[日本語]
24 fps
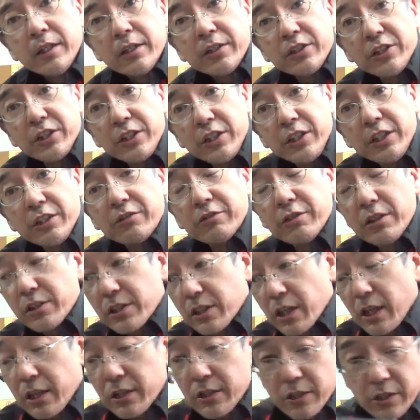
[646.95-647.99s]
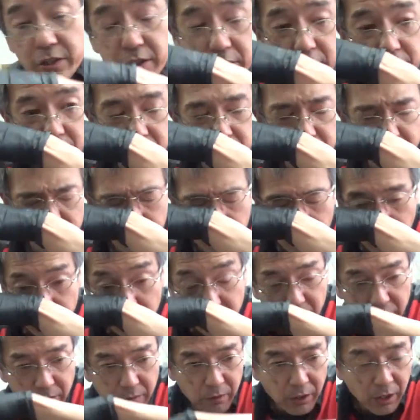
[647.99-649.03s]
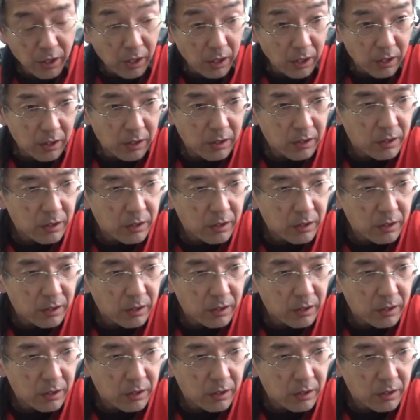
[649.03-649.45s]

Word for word: G リンクですか G リンクに関しては